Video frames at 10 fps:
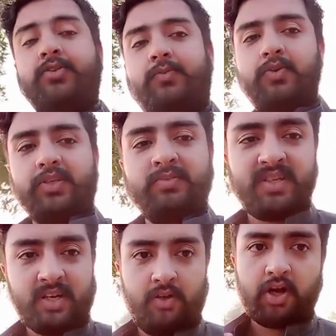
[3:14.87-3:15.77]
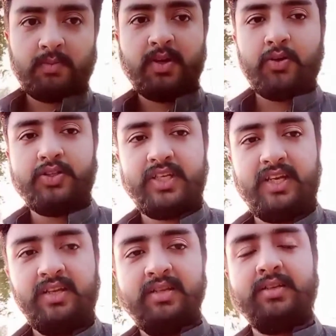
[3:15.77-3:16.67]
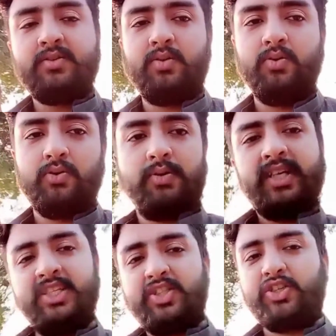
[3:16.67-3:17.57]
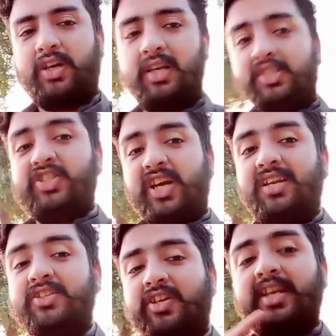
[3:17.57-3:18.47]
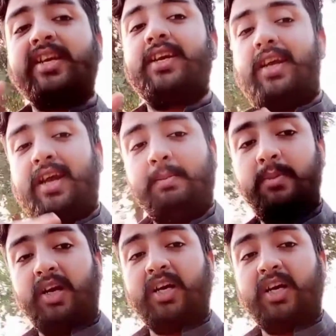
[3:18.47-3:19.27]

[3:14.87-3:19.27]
तो मौसम ज़रा नॉर्मल हो जाए तो इन चैलेंज ले रहे हैं हम